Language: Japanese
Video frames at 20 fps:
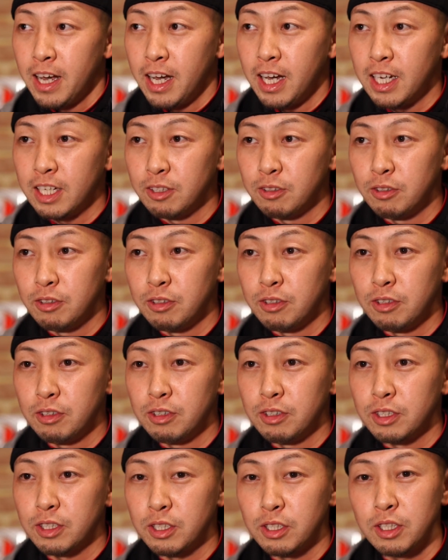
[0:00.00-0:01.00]
あ
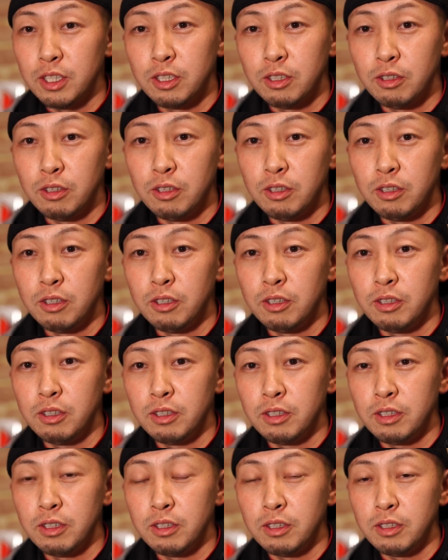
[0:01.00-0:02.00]
のー、それ
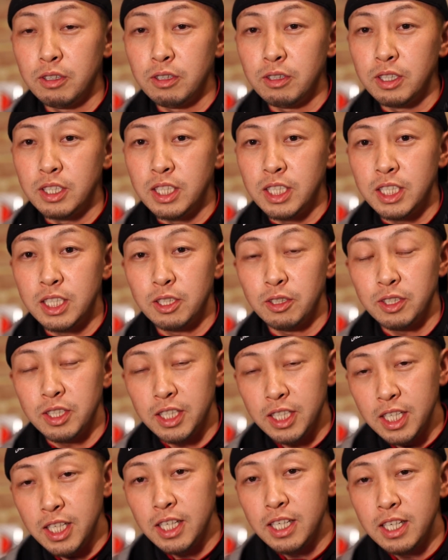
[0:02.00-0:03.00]
と一緒
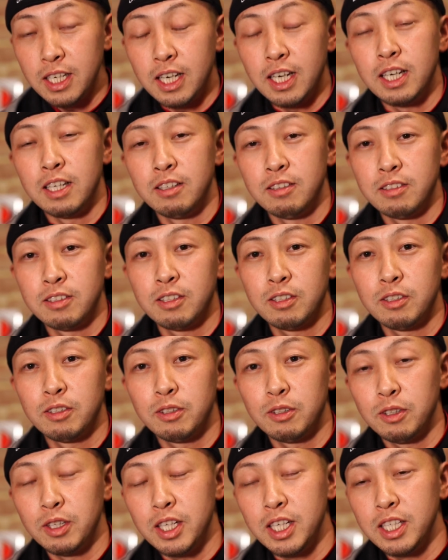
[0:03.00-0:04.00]
にね、あの、そ
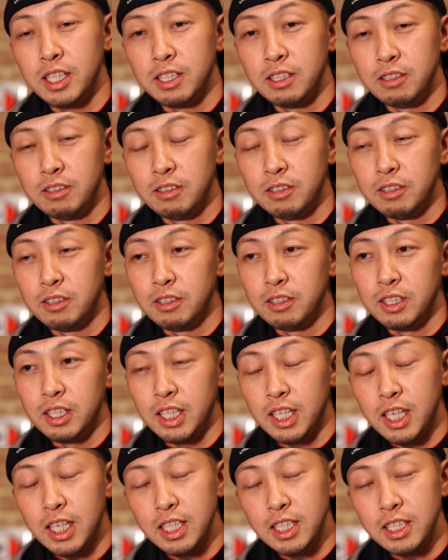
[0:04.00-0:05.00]
のトレーニング
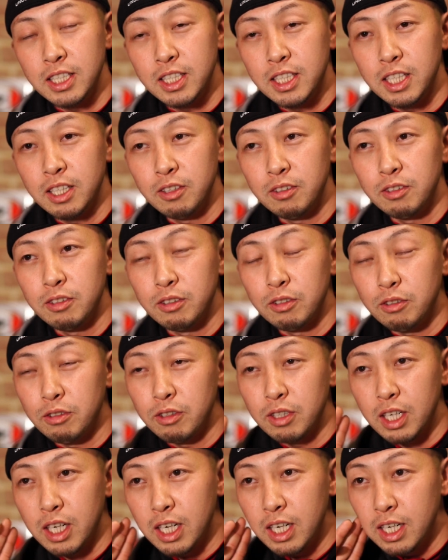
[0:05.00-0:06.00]
に関しての
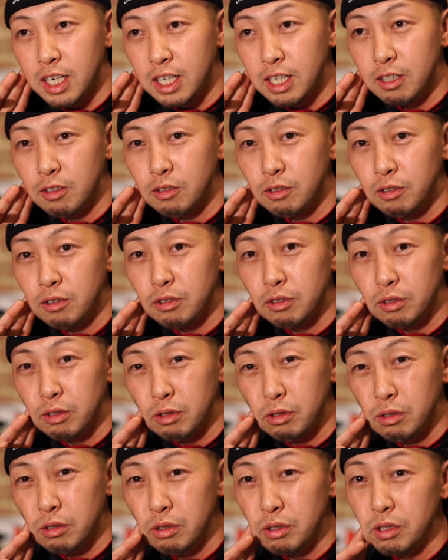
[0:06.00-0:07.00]
動画を
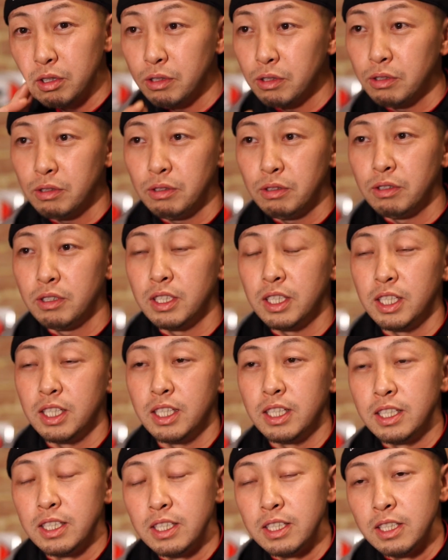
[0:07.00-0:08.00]
どういうふう
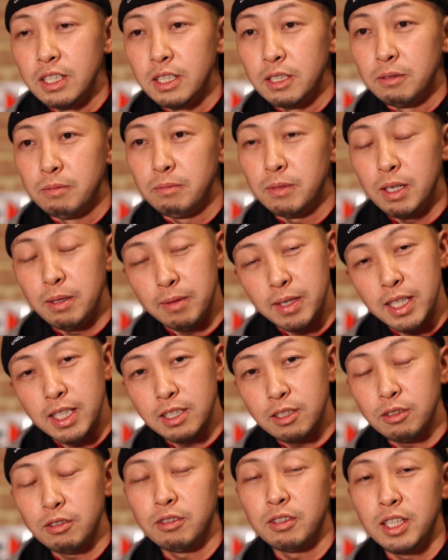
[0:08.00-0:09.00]
に、まあま
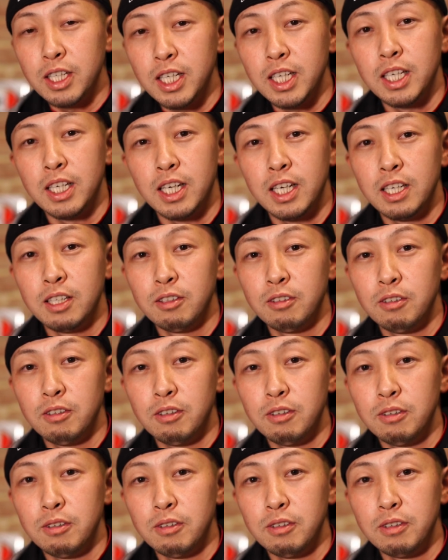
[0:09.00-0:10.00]
あちょっとね、あ
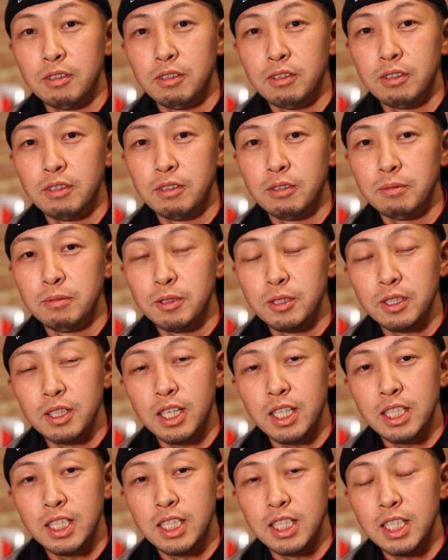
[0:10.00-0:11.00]
のー、
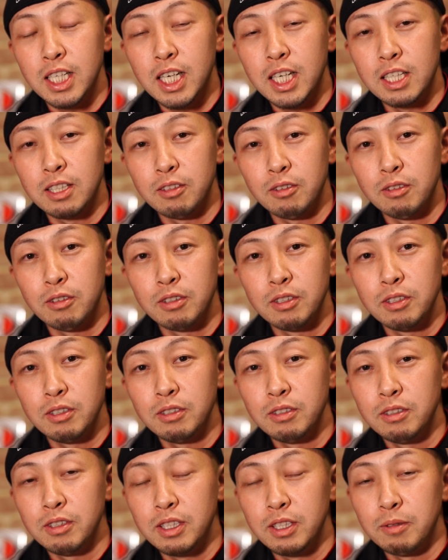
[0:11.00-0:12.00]
難しいなとい
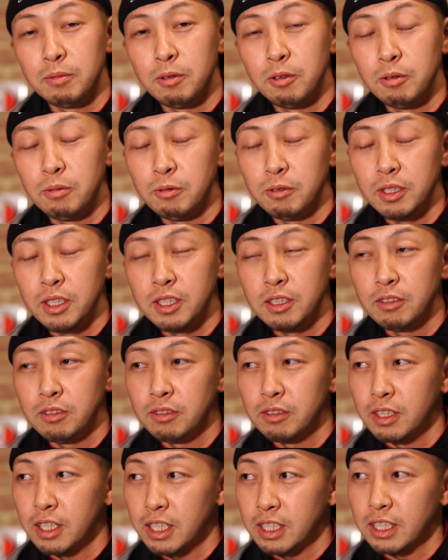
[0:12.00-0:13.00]
うふうにも思
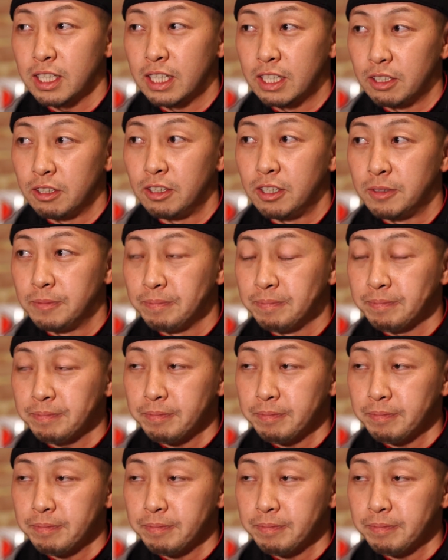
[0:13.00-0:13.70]
うんですけど、